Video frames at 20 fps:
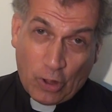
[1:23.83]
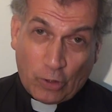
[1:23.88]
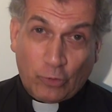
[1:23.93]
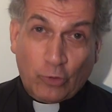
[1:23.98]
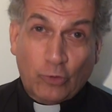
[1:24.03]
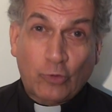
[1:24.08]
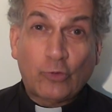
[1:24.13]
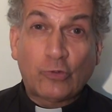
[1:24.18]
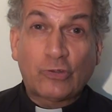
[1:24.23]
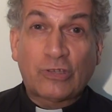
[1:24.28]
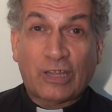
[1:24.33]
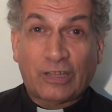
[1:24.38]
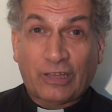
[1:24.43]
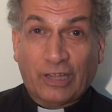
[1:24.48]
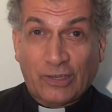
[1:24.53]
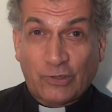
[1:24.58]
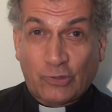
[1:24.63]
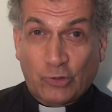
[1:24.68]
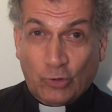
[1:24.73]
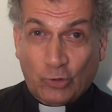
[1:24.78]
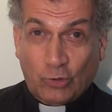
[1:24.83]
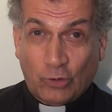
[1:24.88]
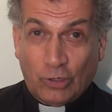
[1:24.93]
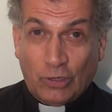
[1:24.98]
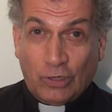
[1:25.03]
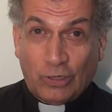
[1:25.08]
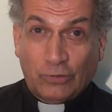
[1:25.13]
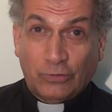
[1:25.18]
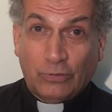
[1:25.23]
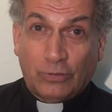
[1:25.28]
nous nous adressons
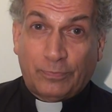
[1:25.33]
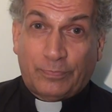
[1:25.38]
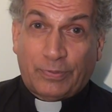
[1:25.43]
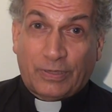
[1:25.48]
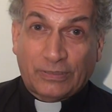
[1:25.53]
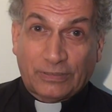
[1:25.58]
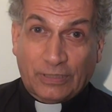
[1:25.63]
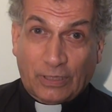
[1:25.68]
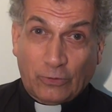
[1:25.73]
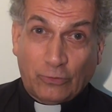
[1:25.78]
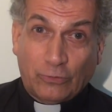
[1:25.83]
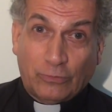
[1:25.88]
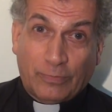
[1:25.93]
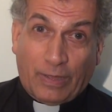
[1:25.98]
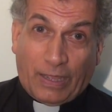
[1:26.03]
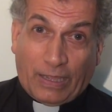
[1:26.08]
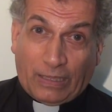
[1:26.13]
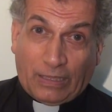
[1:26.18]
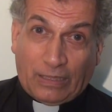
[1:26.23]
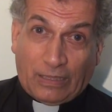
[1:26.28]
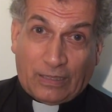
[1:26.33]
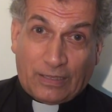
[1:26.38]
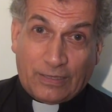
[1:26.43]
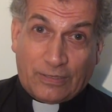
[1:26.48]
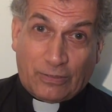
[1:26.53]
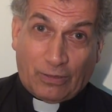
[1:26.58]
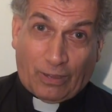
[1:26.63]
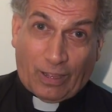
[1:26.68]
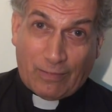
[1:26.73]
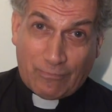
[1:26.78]
non pas à une Marie qui
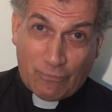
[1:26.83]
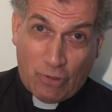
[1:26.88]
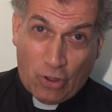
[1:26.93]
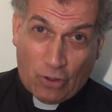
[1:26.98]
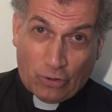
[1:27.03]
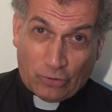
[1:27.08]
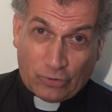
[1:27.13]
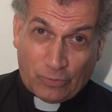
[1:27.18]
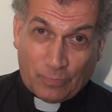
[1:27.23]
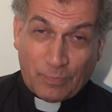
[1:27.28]
serait morte,